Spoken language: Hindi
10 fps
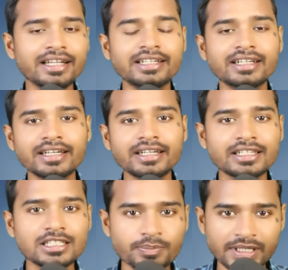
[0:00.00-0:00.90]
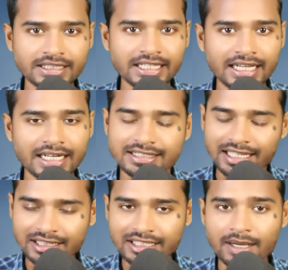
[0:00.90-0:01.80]
इंटरनेट स्पीड देगा
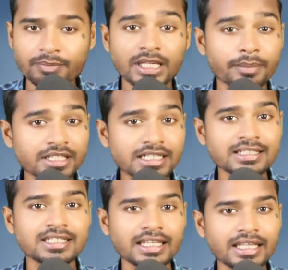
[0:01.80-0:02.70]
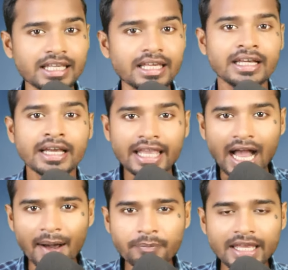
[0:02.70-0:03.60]
साथ ही आप ये भी जान सकेंगे कि
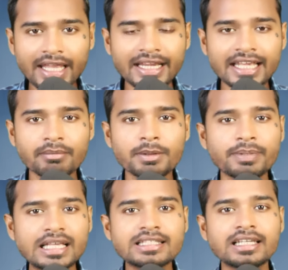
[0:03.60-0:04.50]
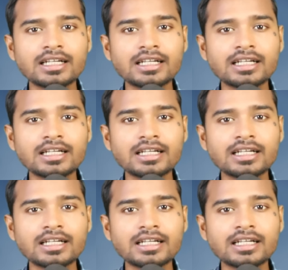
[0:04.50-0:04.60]
आपके एरिया में बी